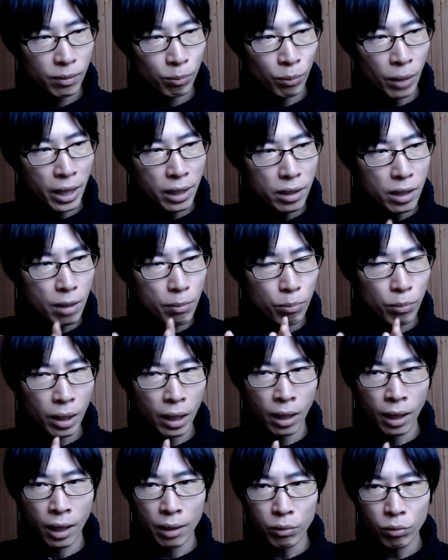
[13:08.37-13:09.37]

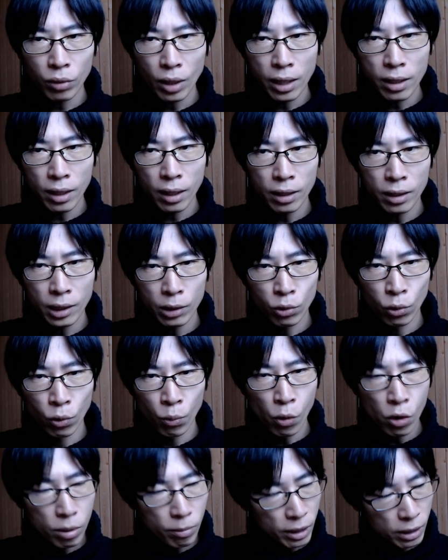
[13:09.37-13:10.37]
マイナンバー反対派だと
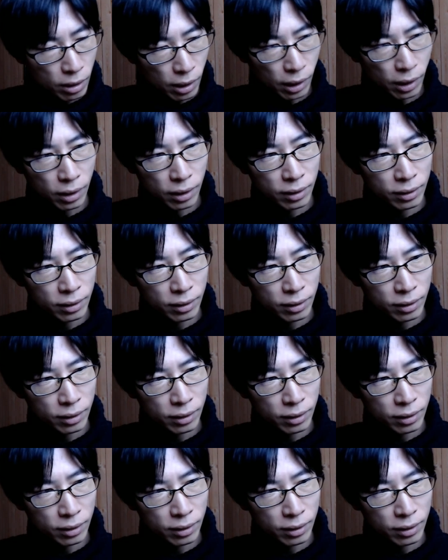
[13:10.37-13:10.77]
思いますか、